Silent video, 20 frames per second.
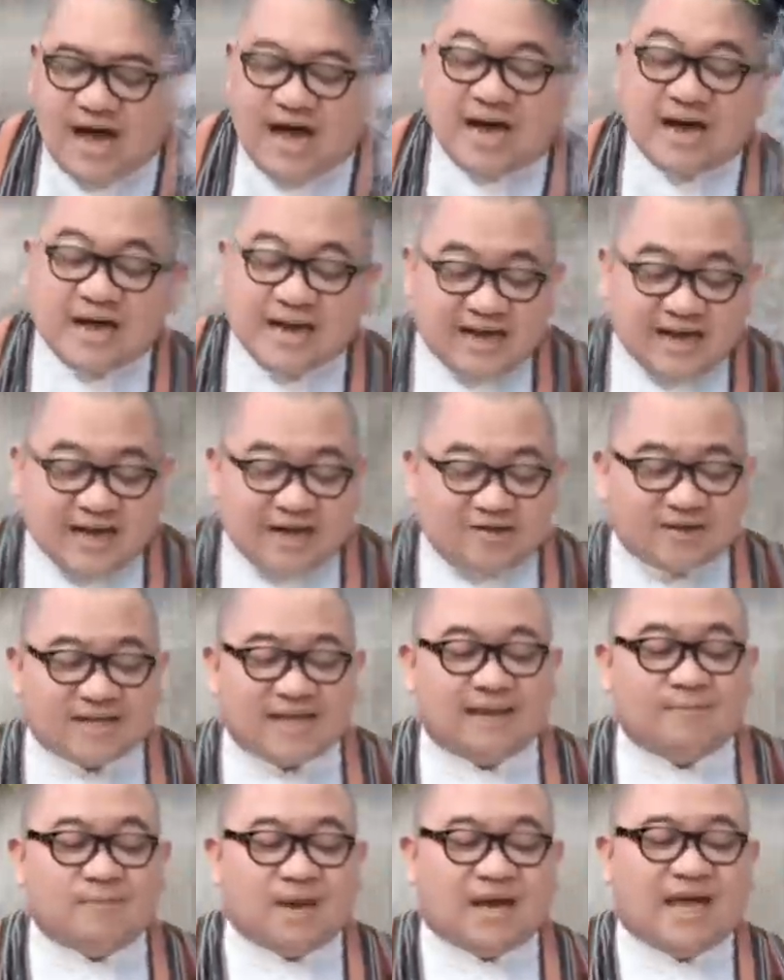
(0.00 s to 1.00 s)
Hanggang na ngayon
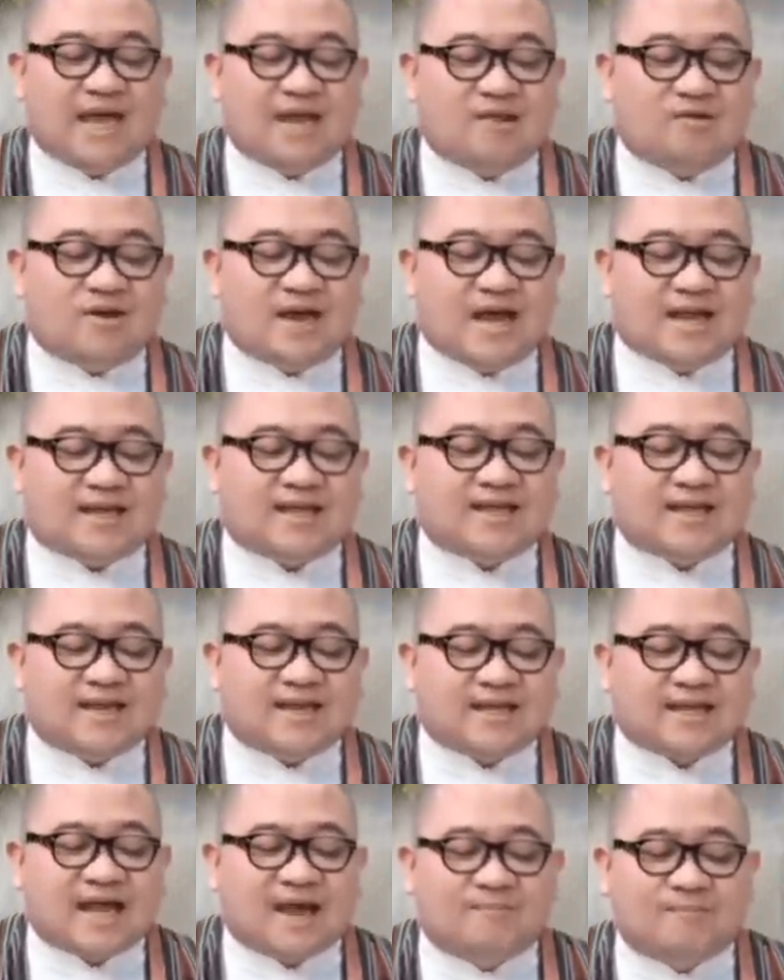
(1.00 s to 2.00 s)
sa Ebanghelyo natin
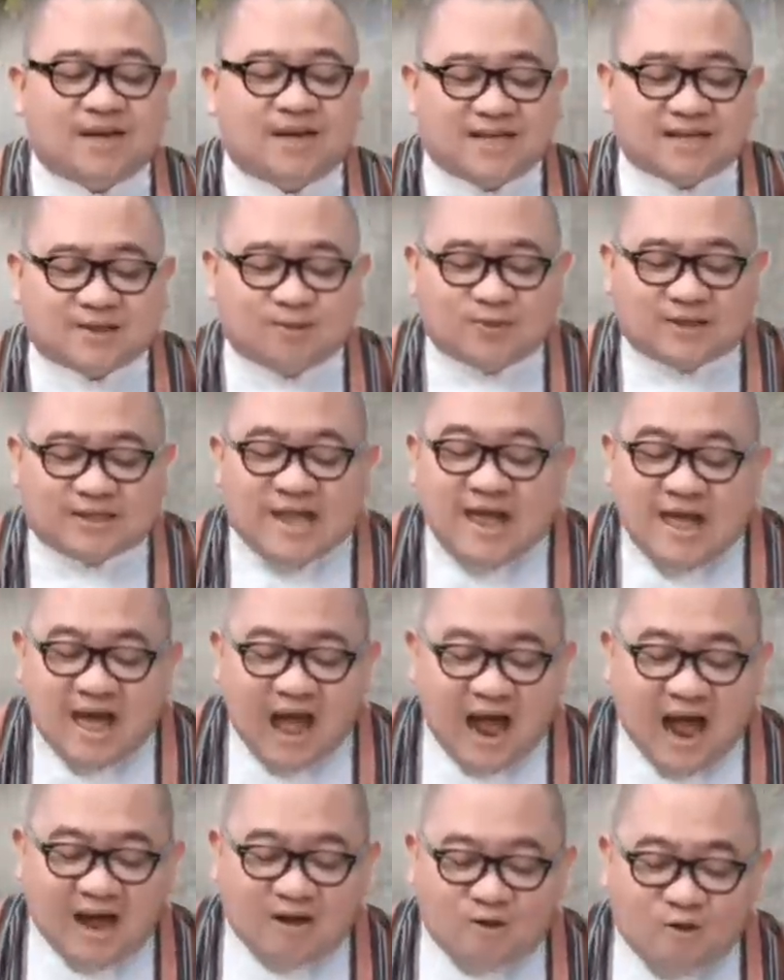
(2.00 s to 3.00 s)
sinasabi ni Jesus,
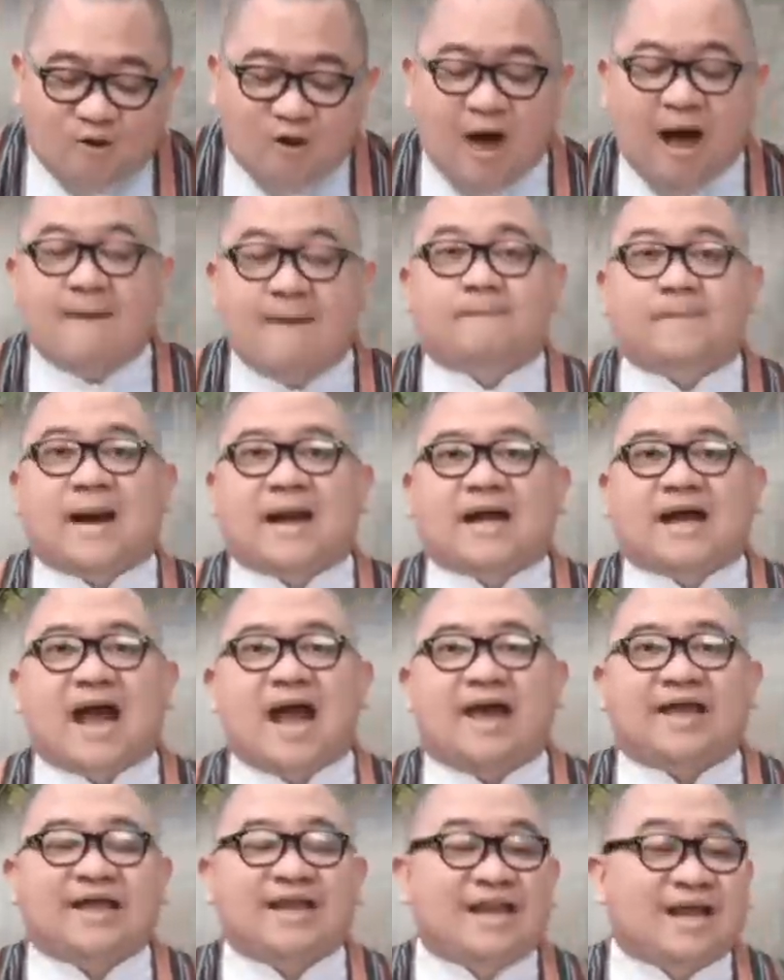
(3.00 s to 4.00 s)
Ako ang
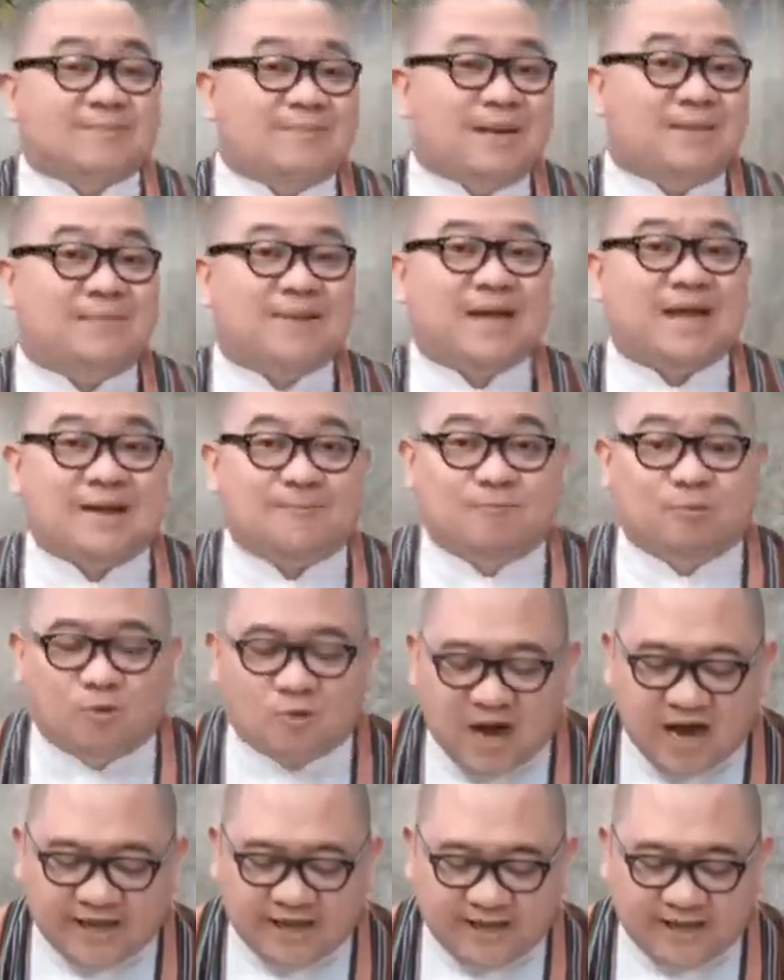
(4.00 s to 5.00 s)
pagkain nagbibigay
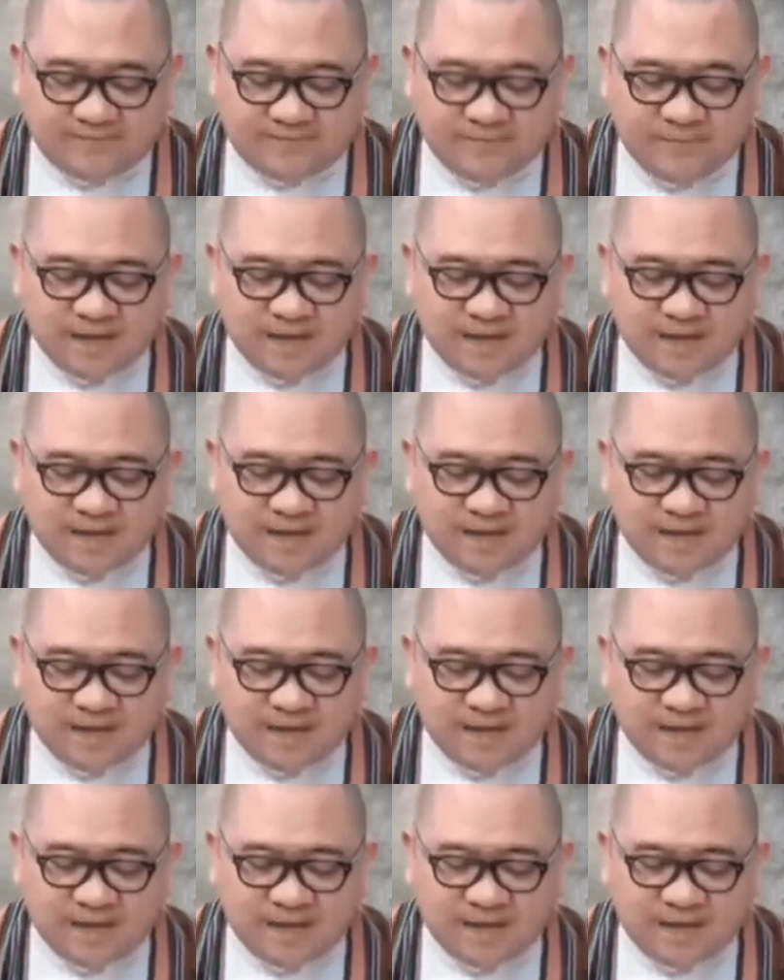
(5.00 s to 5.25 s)
buhay.